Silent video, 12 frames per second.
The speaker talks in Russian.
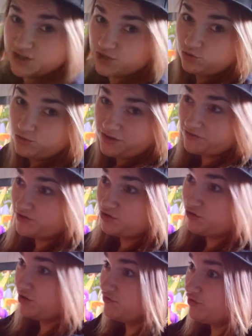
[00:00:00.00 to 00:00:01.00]
ютуберов,
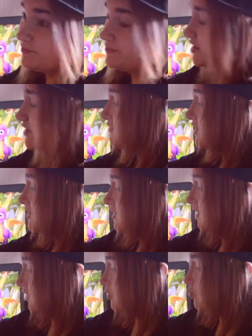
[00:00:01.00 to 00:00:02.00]
которые его
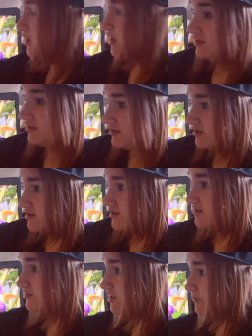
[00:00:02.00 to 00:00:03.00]
обозревали, регуляторы
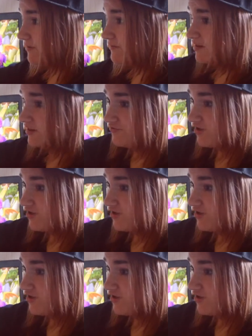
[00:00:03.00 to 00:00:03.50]
направлены в